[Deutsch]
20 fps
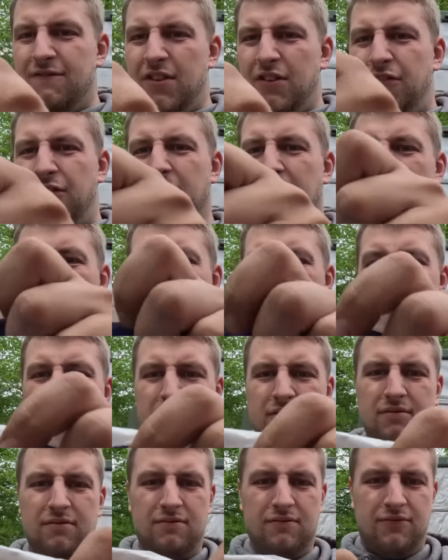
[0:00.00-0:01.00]
wie viel
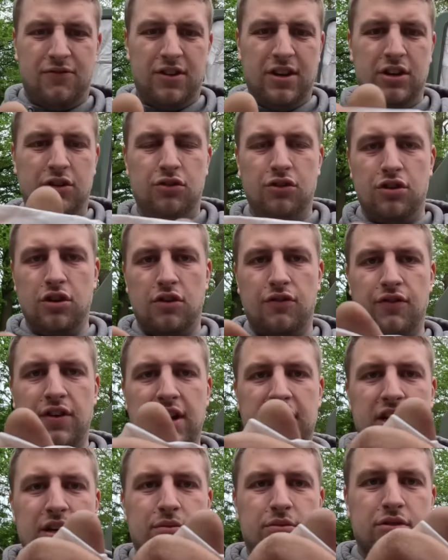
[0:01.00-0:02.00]
von der Tüte auf den
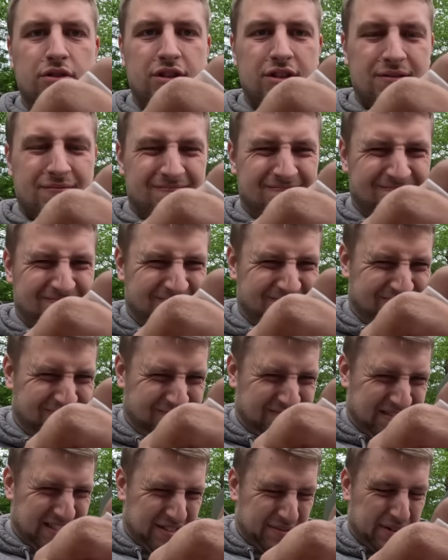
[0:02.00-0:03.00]
Hektar muss?
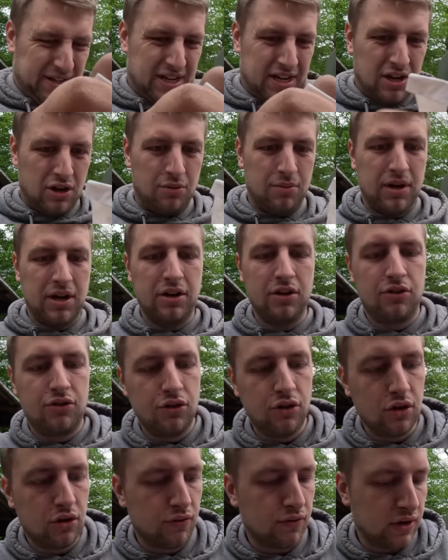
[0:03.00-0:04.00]
Ich glaube eine
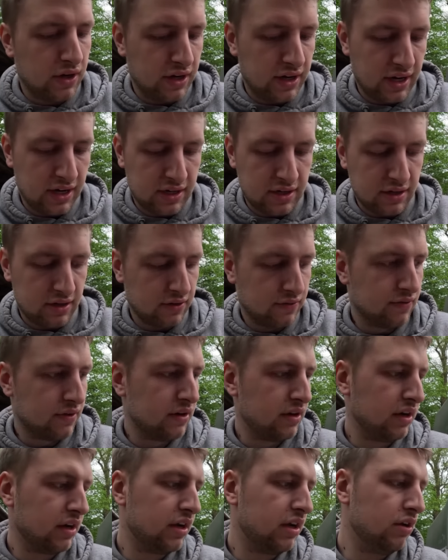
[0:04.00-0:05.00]
Tüte auf einen Hektar, das
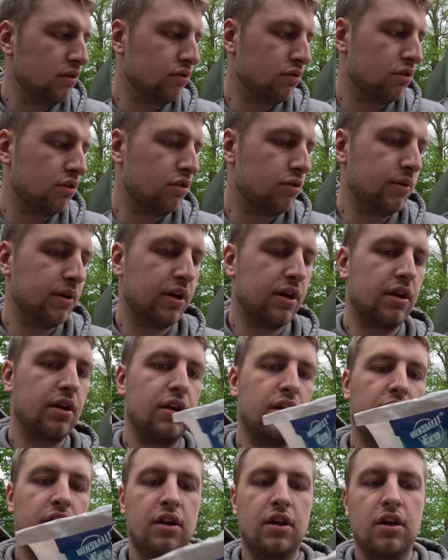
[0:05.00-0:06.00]
war ein Kilo glaube ich.
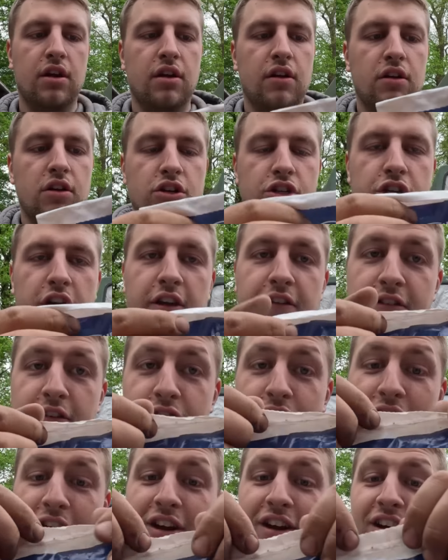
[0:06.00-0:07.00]
Scheiße
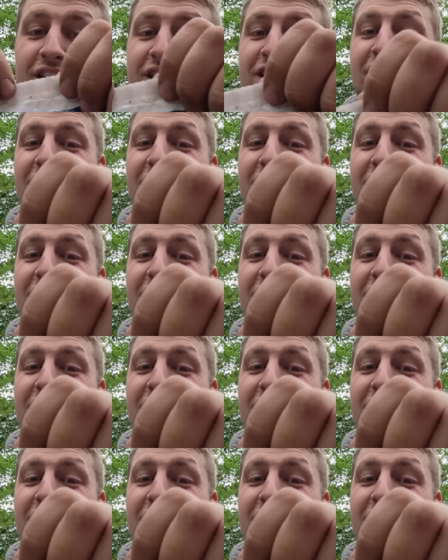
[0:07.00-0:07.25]
teuer,